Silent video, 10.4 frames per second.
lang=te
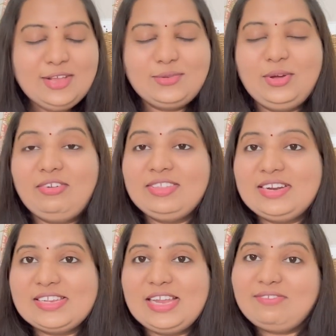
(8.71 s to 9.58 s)
సో ఎవరైతే
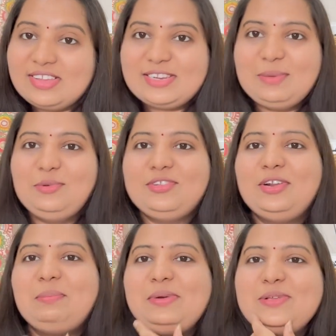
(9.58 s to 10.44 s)
నా ఛానల్ ఫస్ట్ టైం
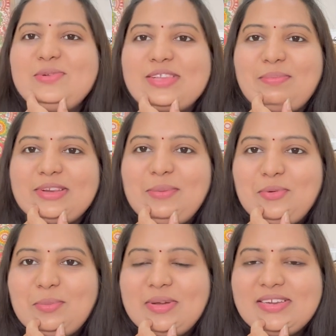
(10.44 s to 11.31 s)
చూస్తున్నారో ప్లీజ్ డూ సబ్స్క్రైబ్
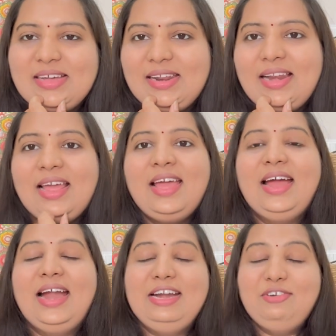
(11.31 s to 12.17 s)
టు మై ఛానల్
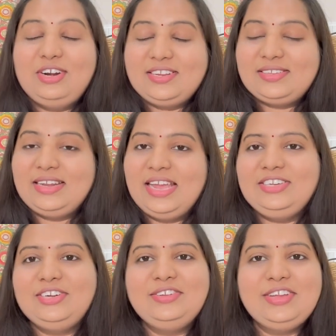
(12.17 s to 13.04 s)
అండ్ కూడా నచ్చితే
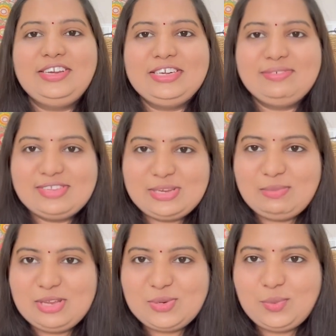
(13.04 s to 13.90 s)
లైక్ చేయడం షేర్ చేయడం
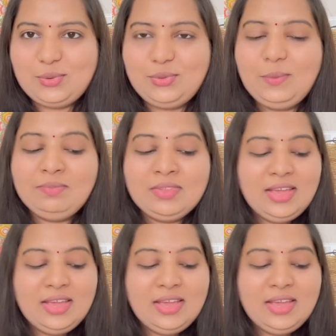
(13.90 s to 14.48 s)
అస్సలు మర్చిపోవద్దు